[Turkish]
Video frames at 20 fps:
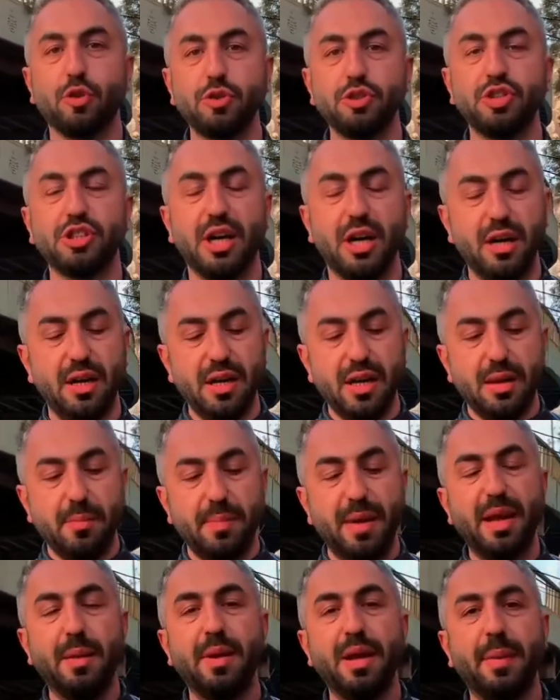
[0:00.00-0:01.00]
koyunca
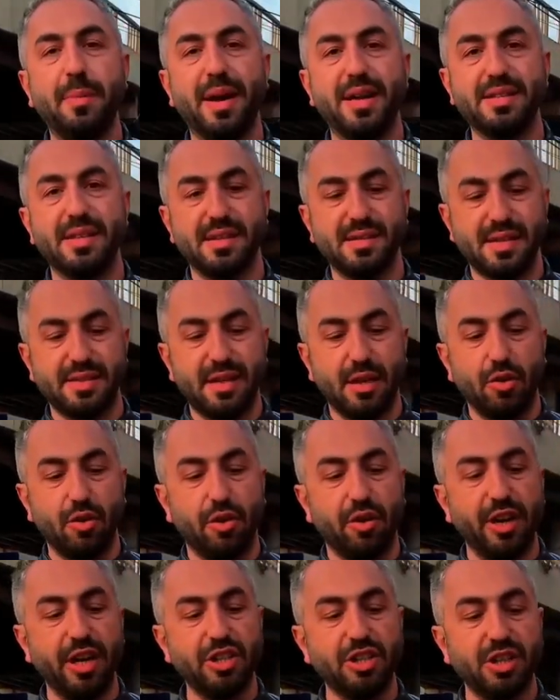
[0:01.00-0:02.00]
menemene benzer zaten
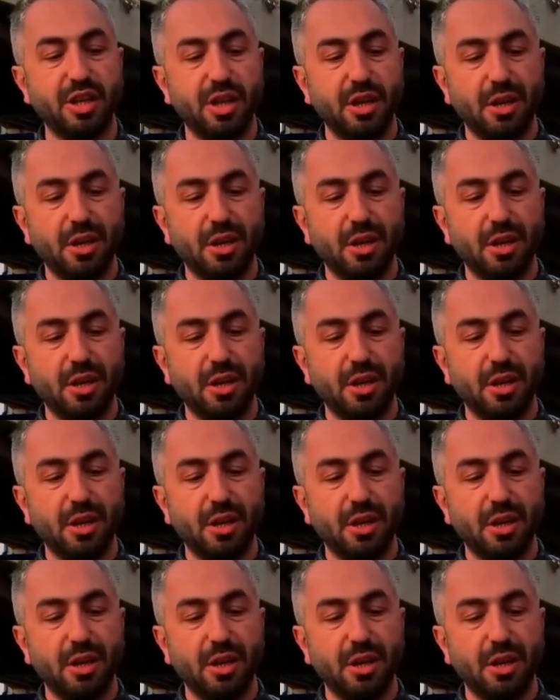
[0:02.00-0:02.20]
kokoreç.